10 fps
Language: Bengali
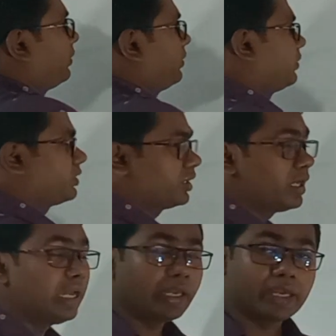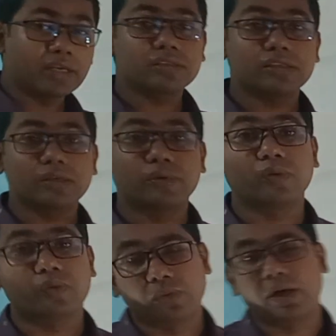হচ্ছে এক্স এবং
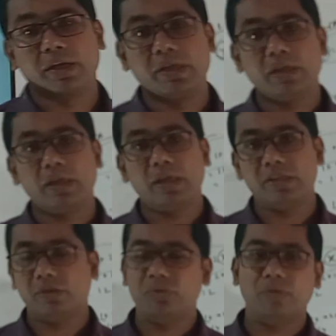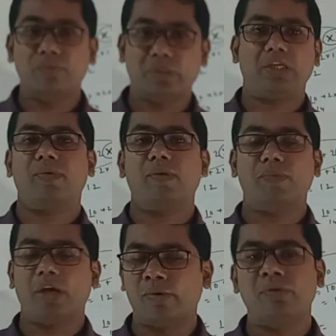ওয়াই এই যে দুইটা প্রতীক আমরা
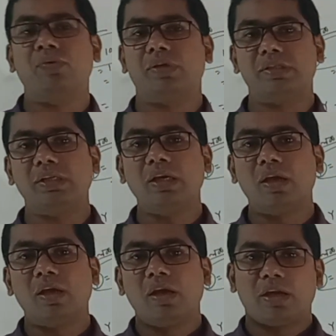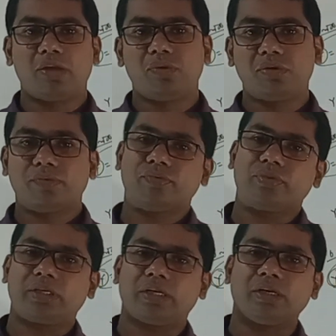ব্যবহার করেছি এই দুইটা
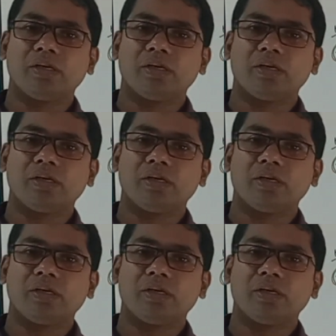প্রতীকের